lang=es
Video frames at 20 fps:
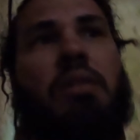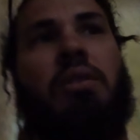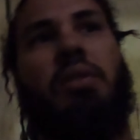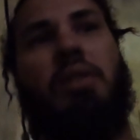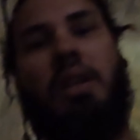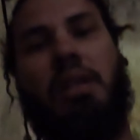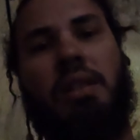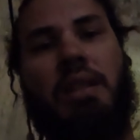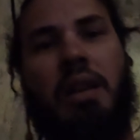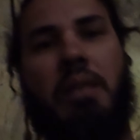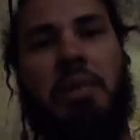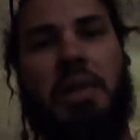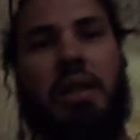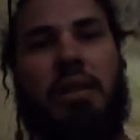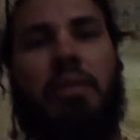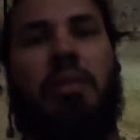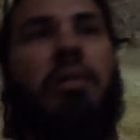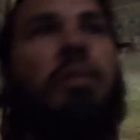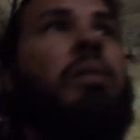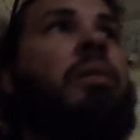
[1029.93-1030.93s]
Todo está
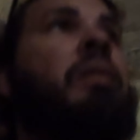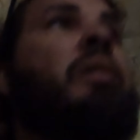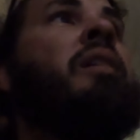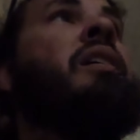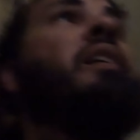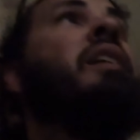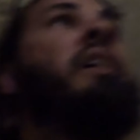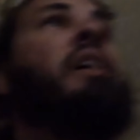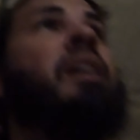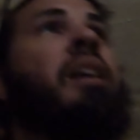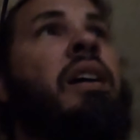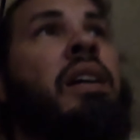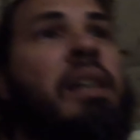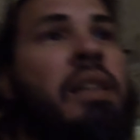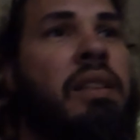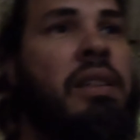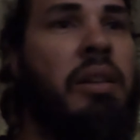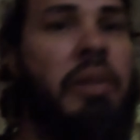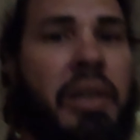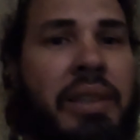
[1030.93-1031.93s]
miedo.
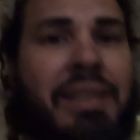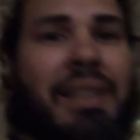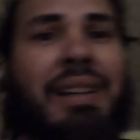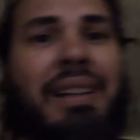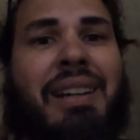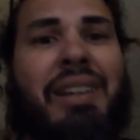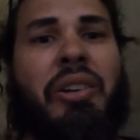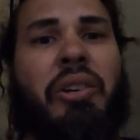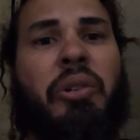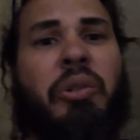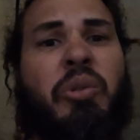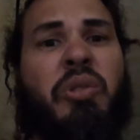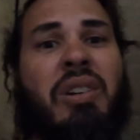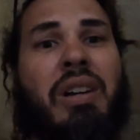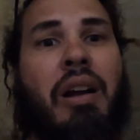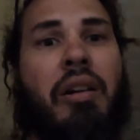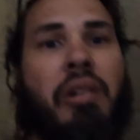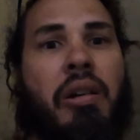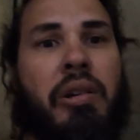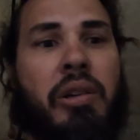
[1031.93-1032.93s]
Voy a decirle que yo
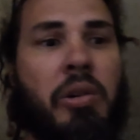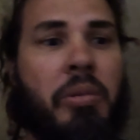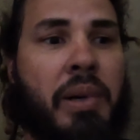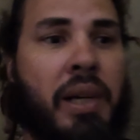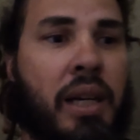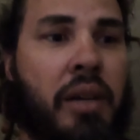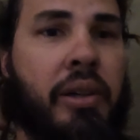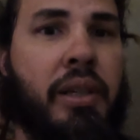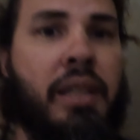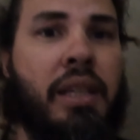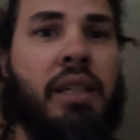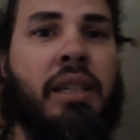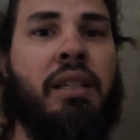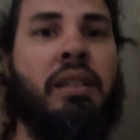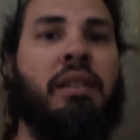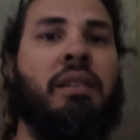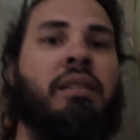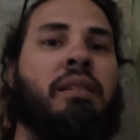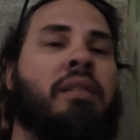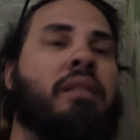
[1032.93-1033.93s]
nunca había venido para acá, vete.
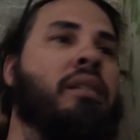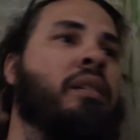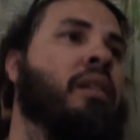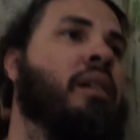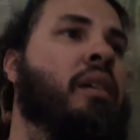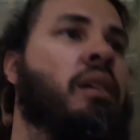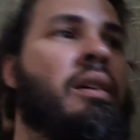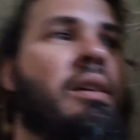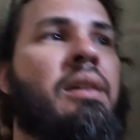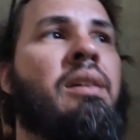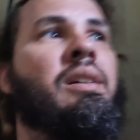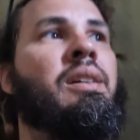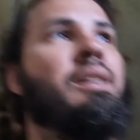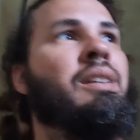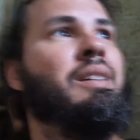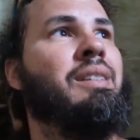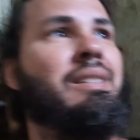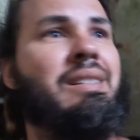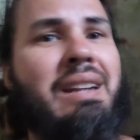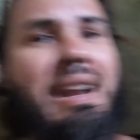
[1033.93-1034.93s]

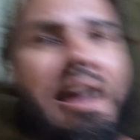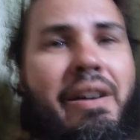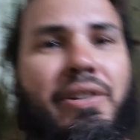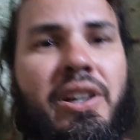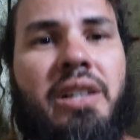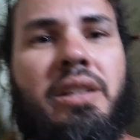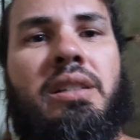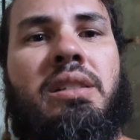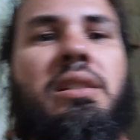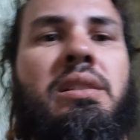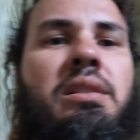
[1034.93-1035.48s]
Never.